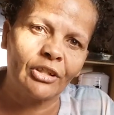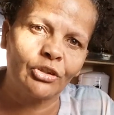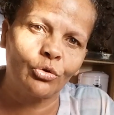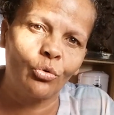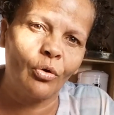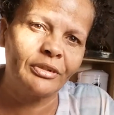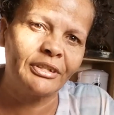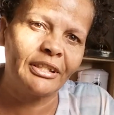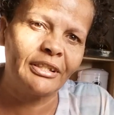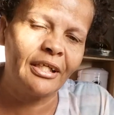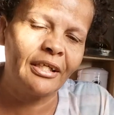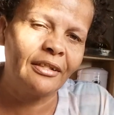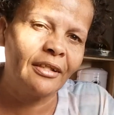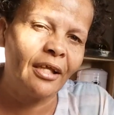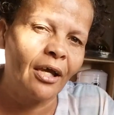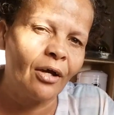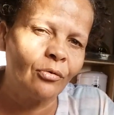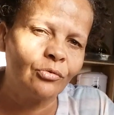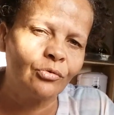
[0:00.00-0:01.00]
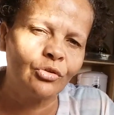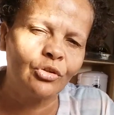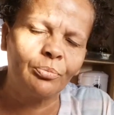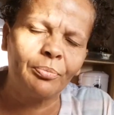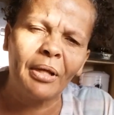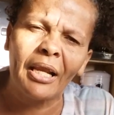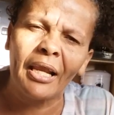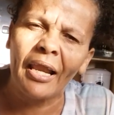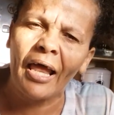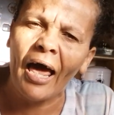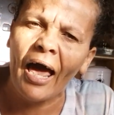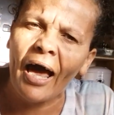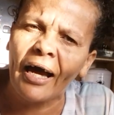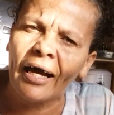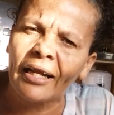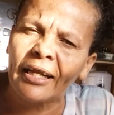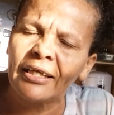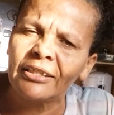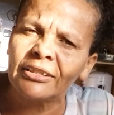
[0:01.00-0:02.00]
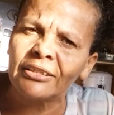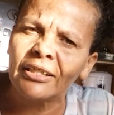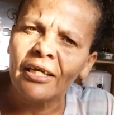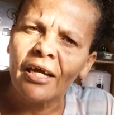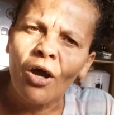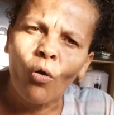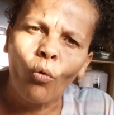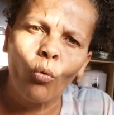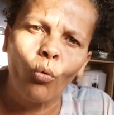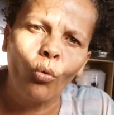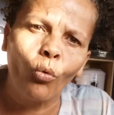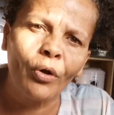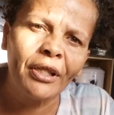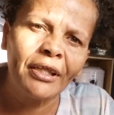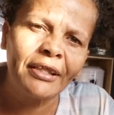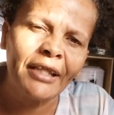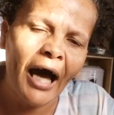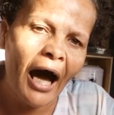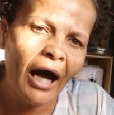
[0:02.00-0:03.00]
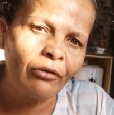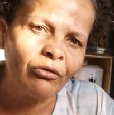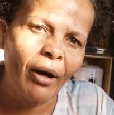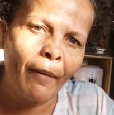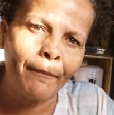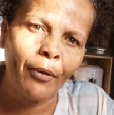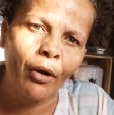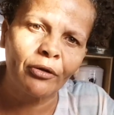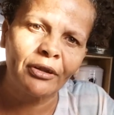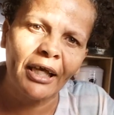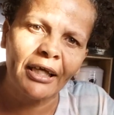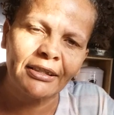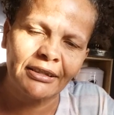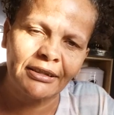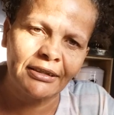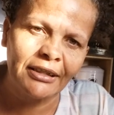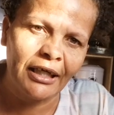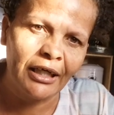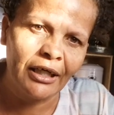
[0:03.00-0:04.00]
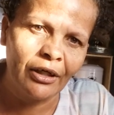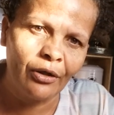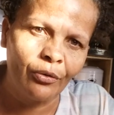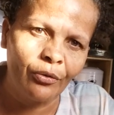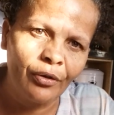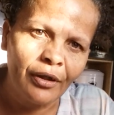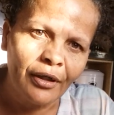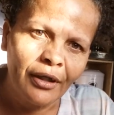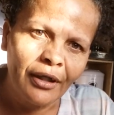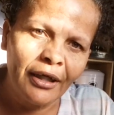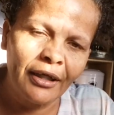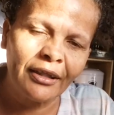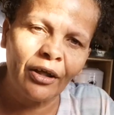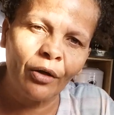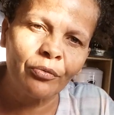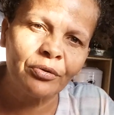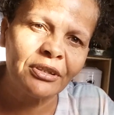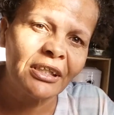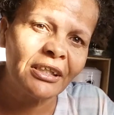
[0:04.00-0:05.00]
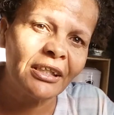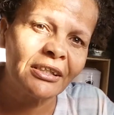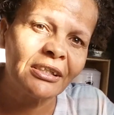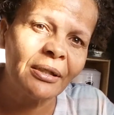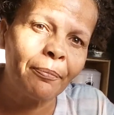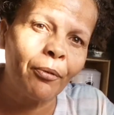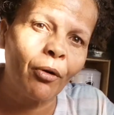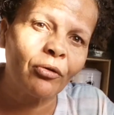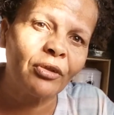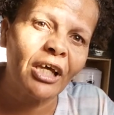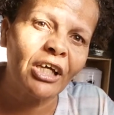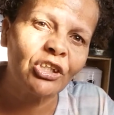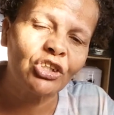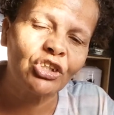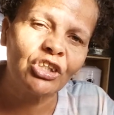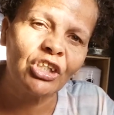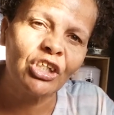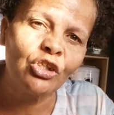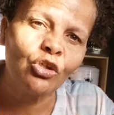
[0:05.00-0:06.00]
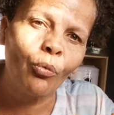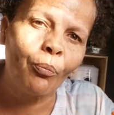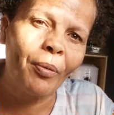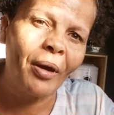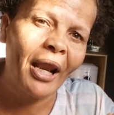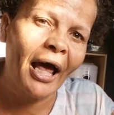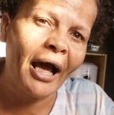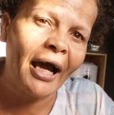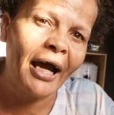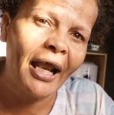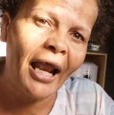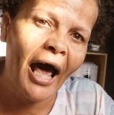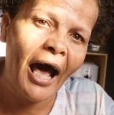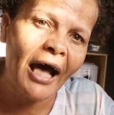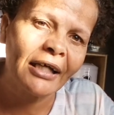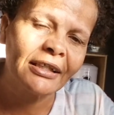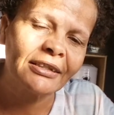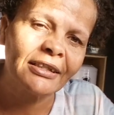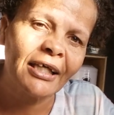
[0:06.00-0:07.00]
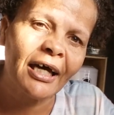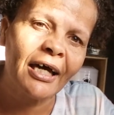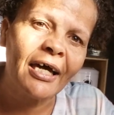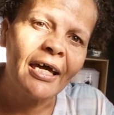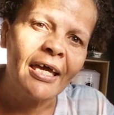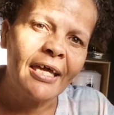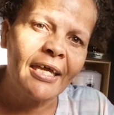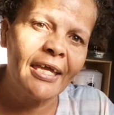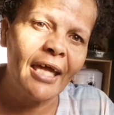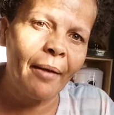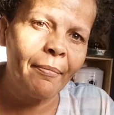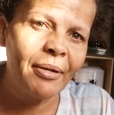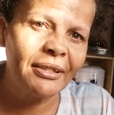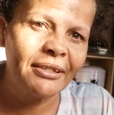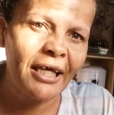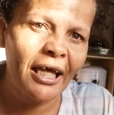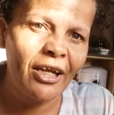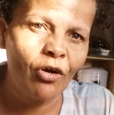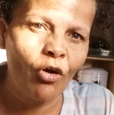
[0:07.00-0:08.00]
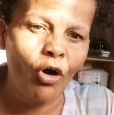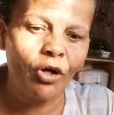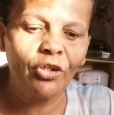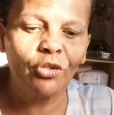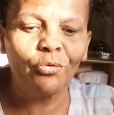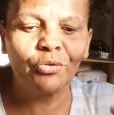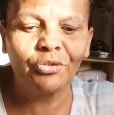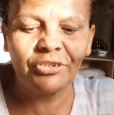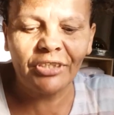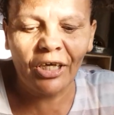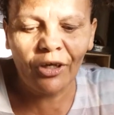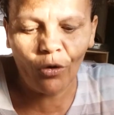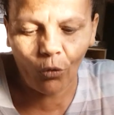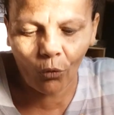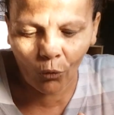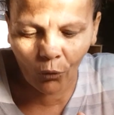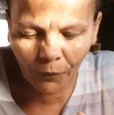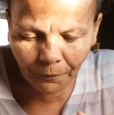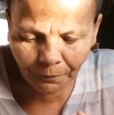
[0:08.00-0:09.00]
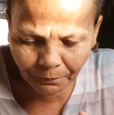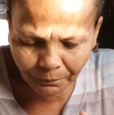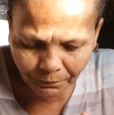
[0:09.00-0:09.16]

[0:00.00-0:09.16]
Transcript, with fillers: As coisas de Deus, os milagres, o cuidado, a proteção. Então sinta-se protegido pela graça e a misericórdia do Senhor.